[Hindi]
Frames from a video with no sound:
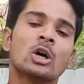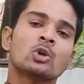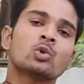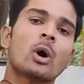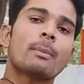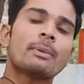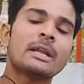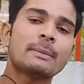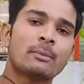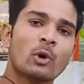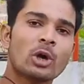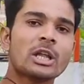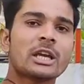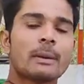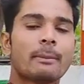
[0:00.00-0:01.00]
तो अपनी
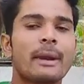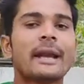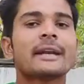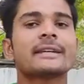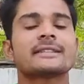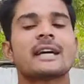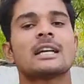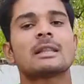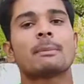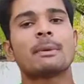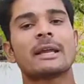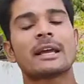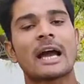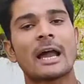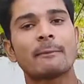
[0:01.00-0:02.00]
बॉडी के वेट के साथ
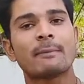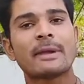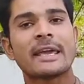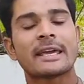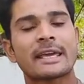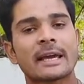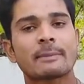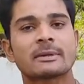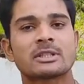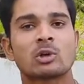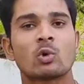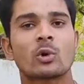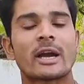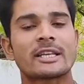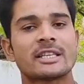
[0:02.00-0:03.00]
अपने घर पे एक एक मसल
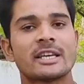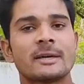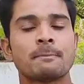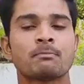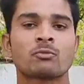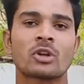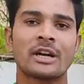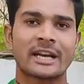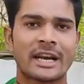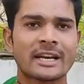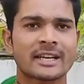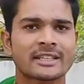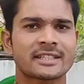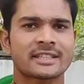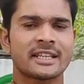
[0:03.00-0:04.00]
को कैसे ट्रेन
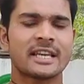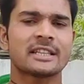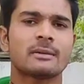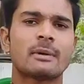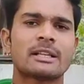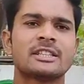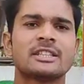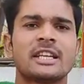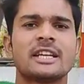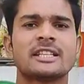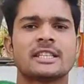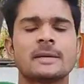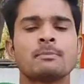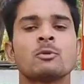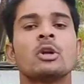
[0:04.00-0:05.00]
कर सकते हैं एकदम अच्छी तरीके
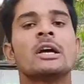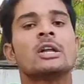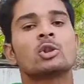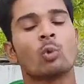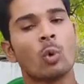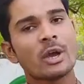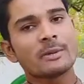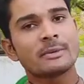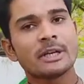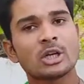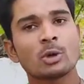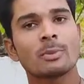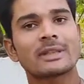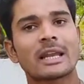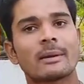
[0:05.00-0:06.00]
से तो वही
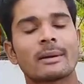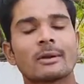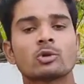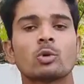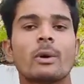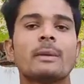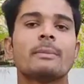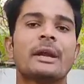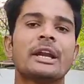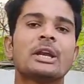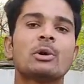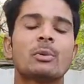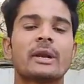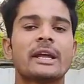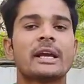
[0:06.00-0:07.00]
वीडियो में बताने वाला हूँ तो भाई
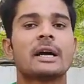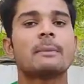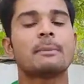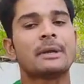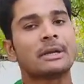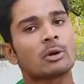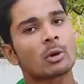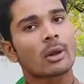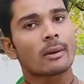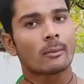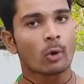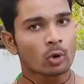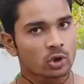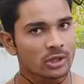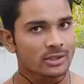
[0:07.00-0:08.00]
वीडियो बनेगा वीडियो
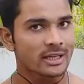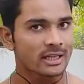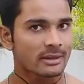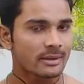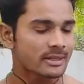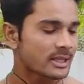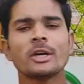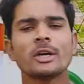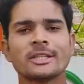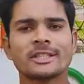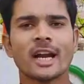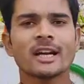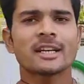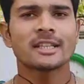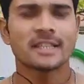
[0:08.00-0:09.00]
बहुत ही ज़्यादा मजेदार
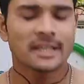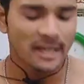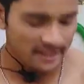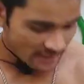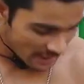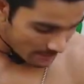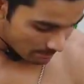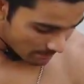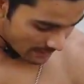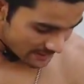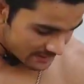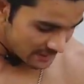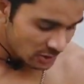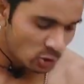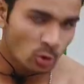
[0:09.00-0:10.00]
स्टार्ट करते हैं ना टाइम वेस्ट
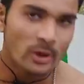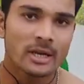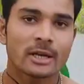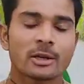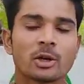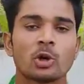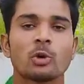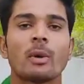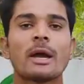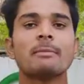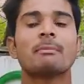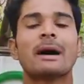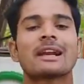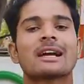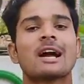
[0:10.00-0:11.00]
करते तो क्योंकि भाई
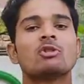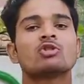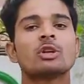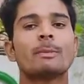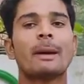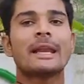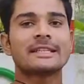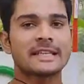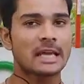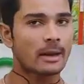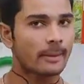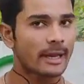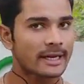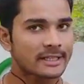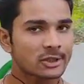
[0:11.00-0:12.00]
वर्कआउट से पहले चाहिए
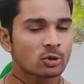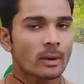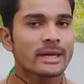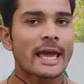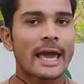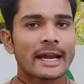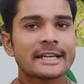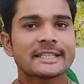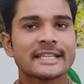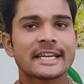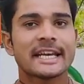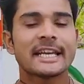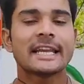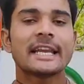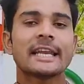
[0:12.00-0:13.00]
हमें एनर्जी तो भाई एनर्जी के
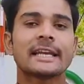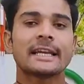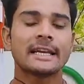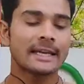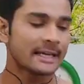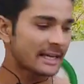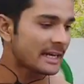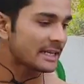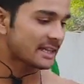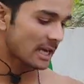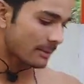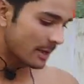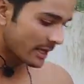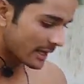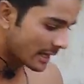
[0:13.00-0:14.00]
ले, ले, ले लेते हैं
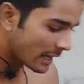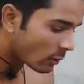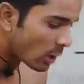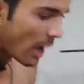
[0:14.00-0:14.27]
हम एक केला और